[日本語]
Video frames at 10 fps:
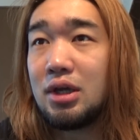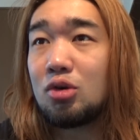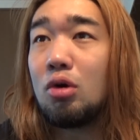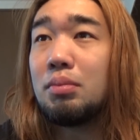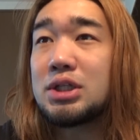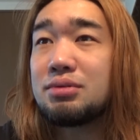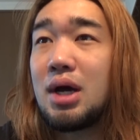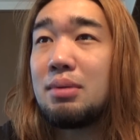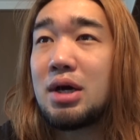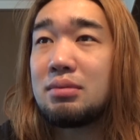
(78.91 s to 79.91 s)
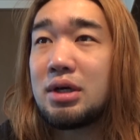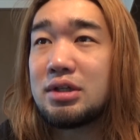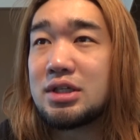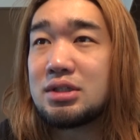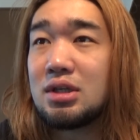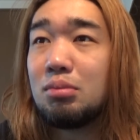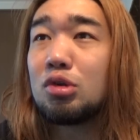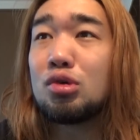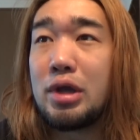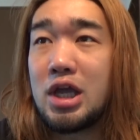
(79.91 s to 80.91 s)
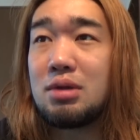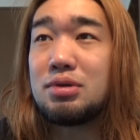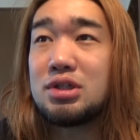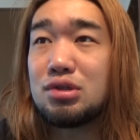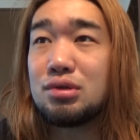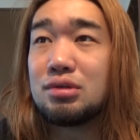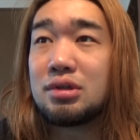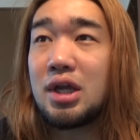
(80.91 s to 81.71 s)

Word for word: こんばちは〇〇です。元 AV 女優、